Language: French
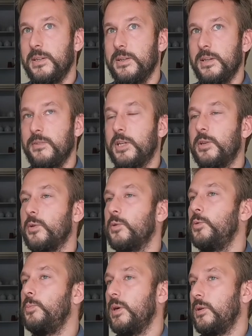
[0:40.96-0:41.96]
avec
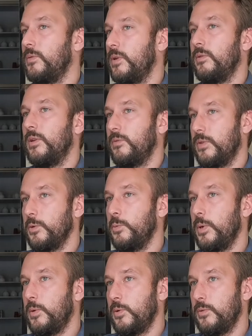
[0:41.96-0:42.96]
du pain, enfin voilà, faire du
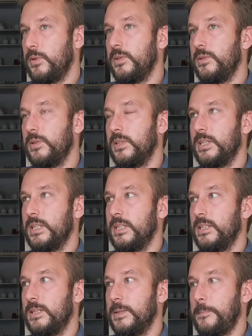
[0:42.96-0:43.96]
pain au levain. Et
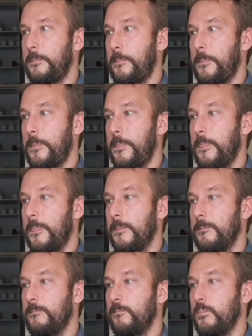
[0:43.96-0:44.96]
mm,
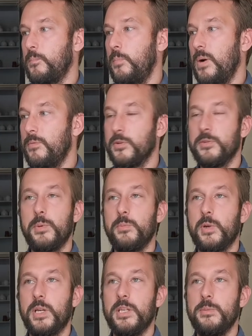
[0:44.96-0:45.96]
pas forcément
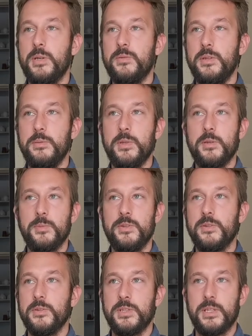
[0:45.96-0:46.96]
pour gagner ma vie, mais en me
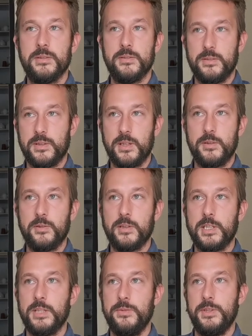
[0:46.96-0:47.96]
disant tiens, ce serait une autre
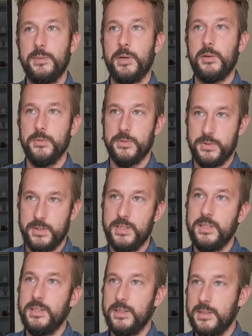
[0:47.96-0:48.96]
activité marrante.
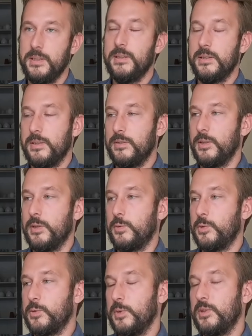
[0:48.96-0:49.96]
Voilà,
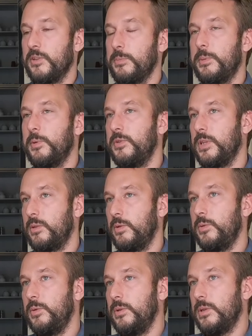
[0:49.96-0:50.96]
donc je m'intéresse pas mal au circuit
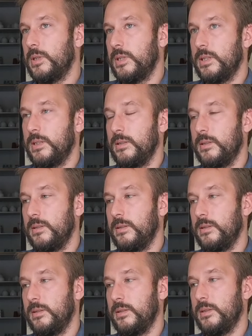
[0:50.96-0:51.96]
court
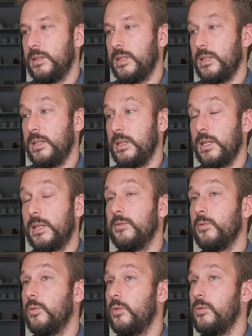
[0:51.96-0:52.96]
et à la
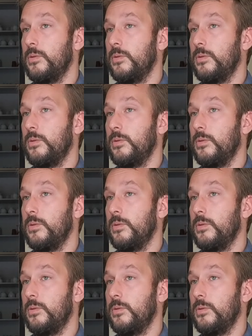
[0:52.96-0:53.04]
question de l'eau